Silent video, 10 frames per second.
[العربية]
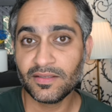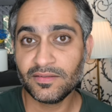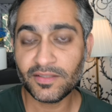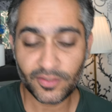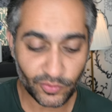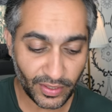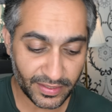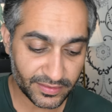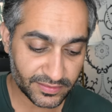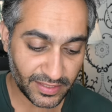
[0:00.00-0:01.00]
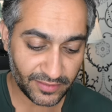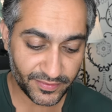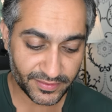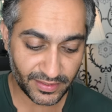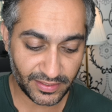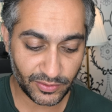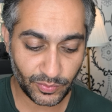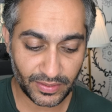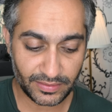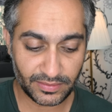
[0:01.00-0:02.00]
نروح حق سالفه اللي
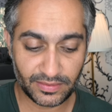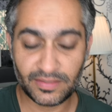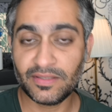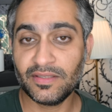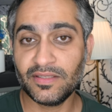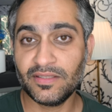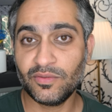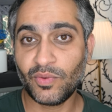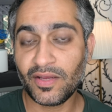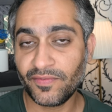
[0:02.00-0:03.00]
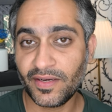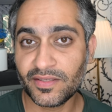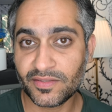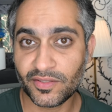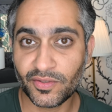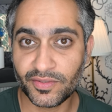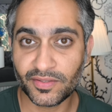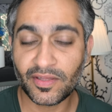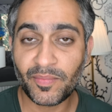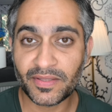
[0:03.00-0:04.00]
هو آه، الواي فاي
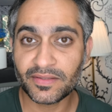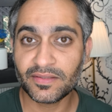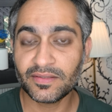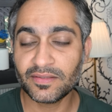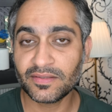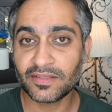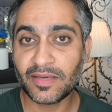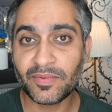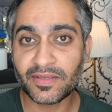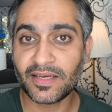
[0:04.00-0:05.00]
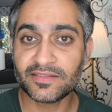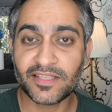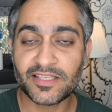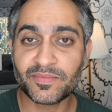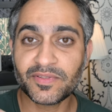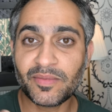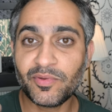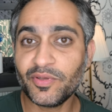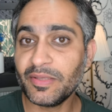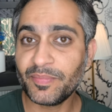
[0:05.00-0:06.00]
سكيورتي طبعا قبل كان شيء اسمه
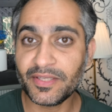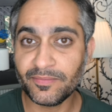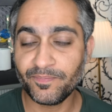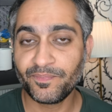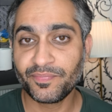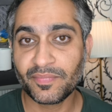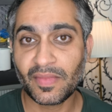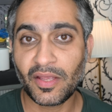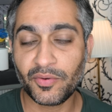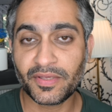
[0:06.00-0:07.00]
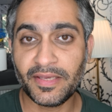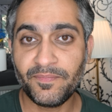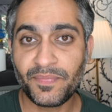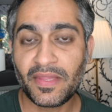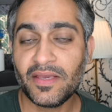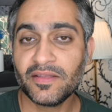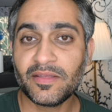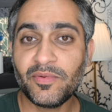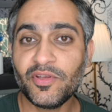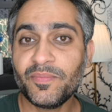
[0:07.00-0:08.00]
دبليو اي بي اوكي
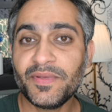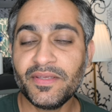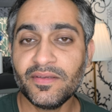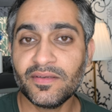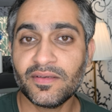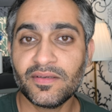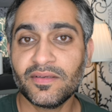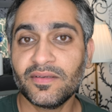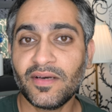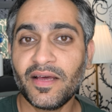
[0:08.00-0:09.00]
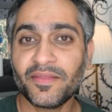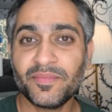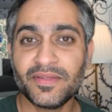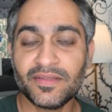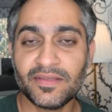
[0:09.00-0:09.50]
دبليو اي بي هذا من